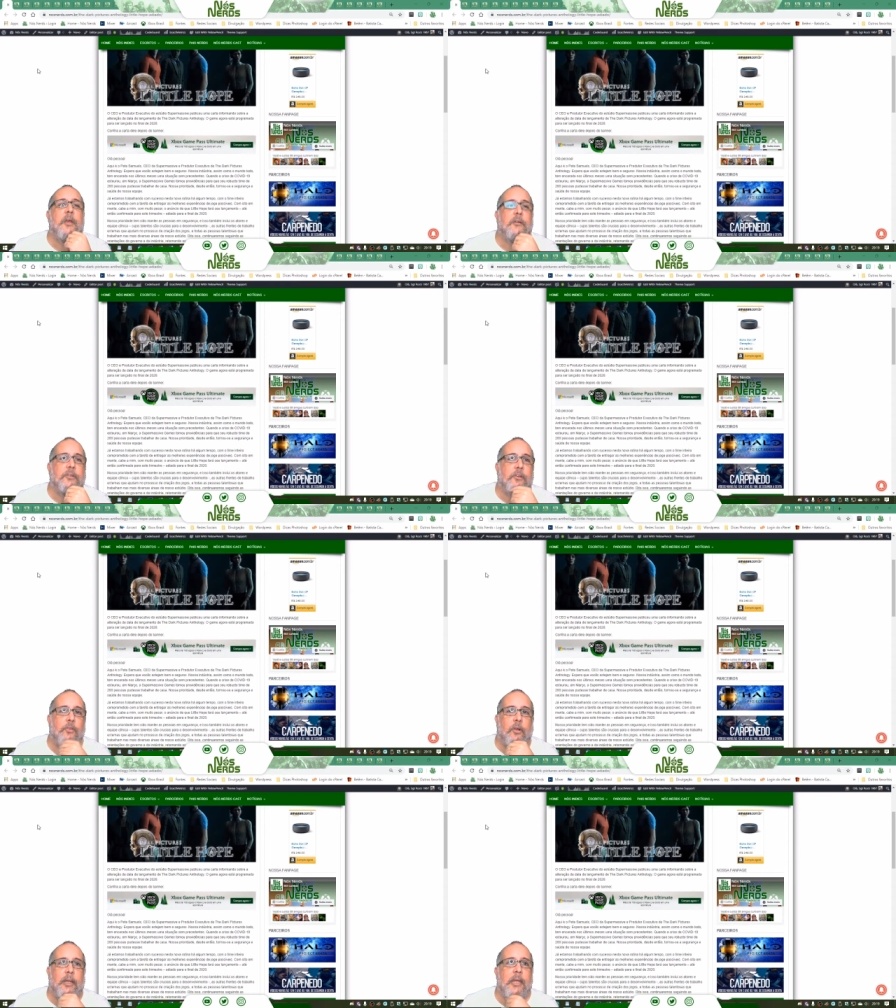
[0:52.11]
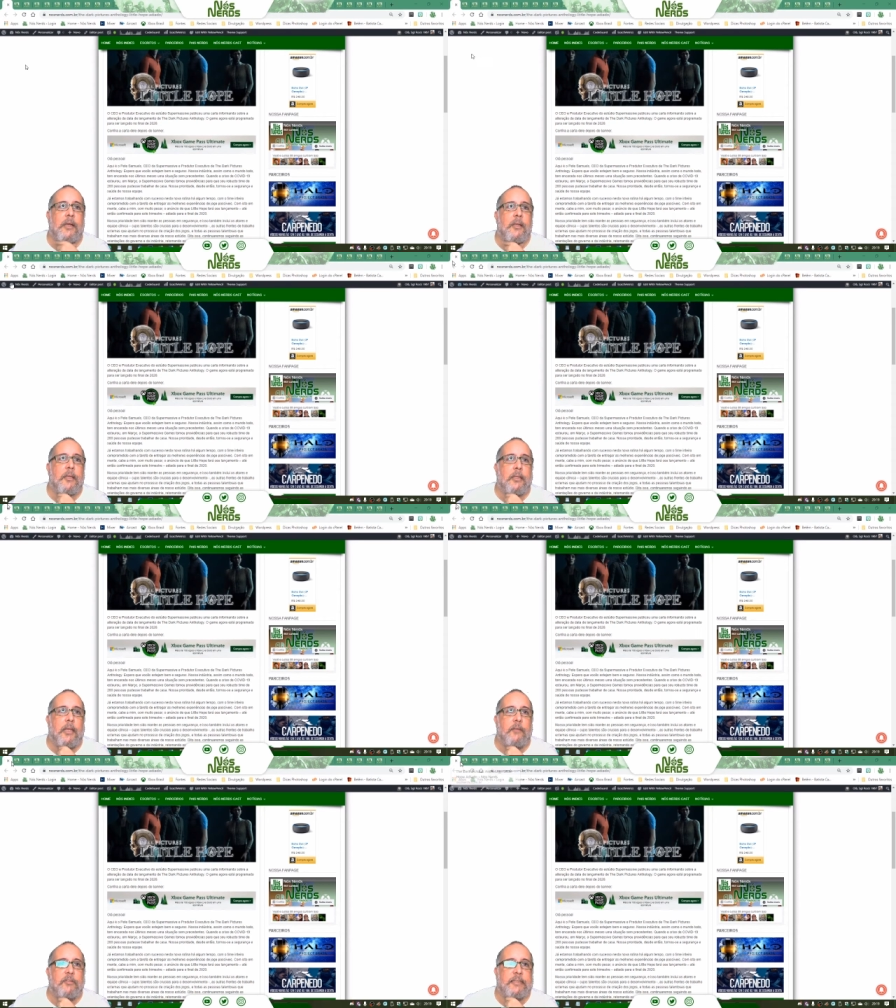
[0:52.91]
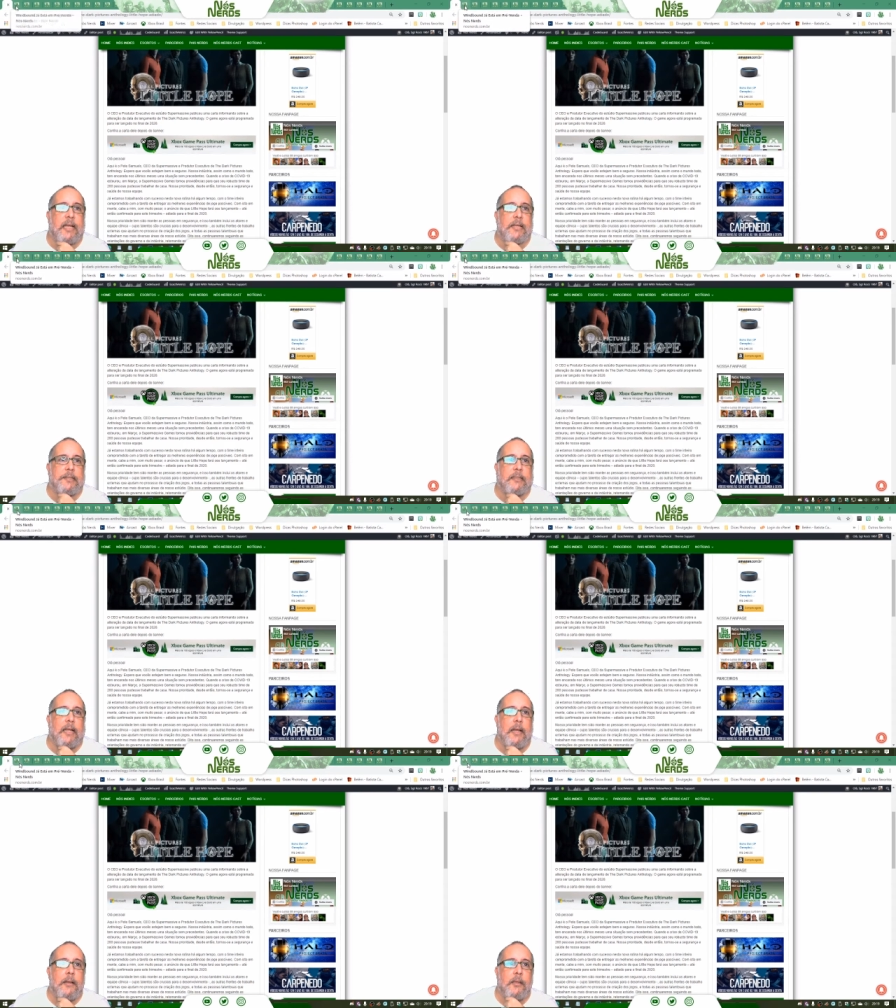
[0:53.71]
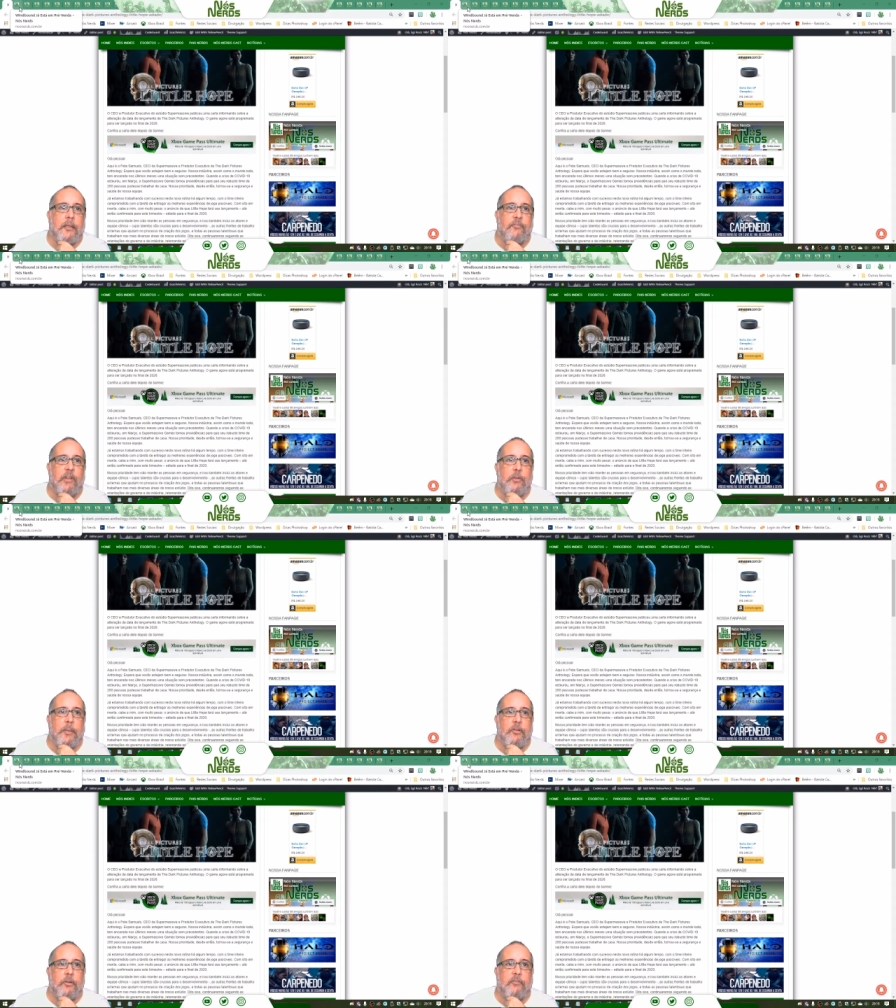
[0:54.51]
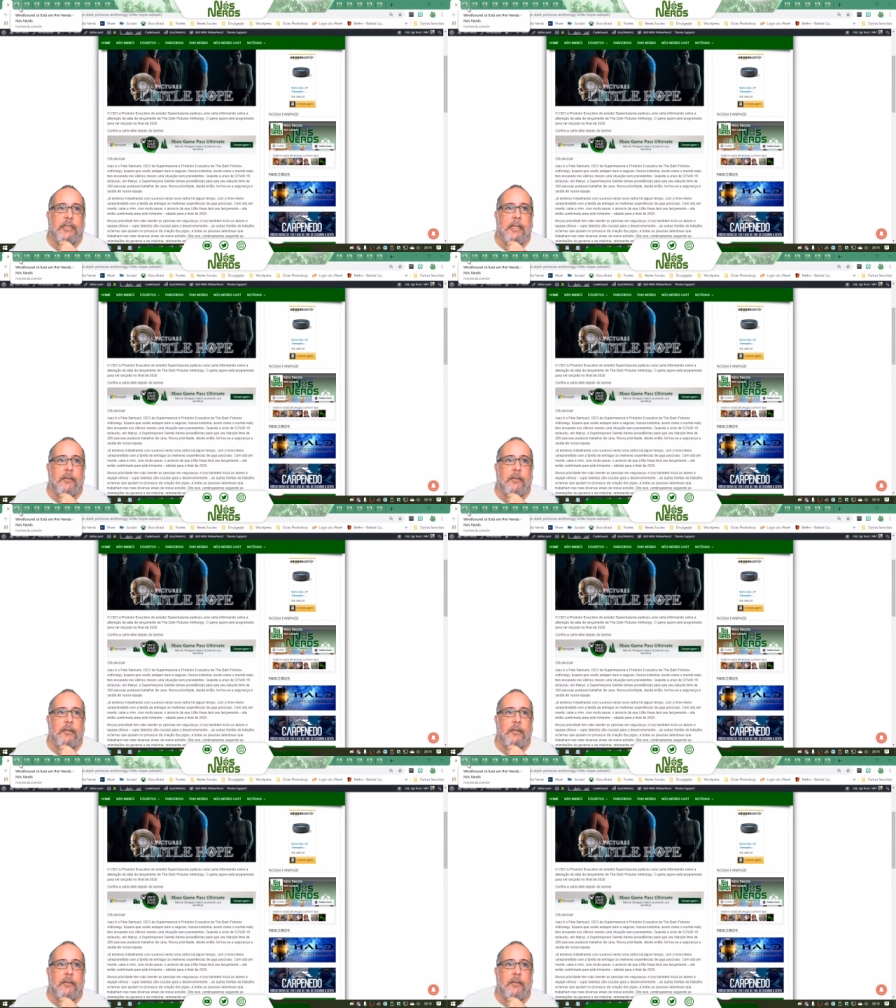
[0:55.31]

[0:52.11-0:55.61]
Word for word: você só lê e aí você acha, tá? Infelizmente não vai dar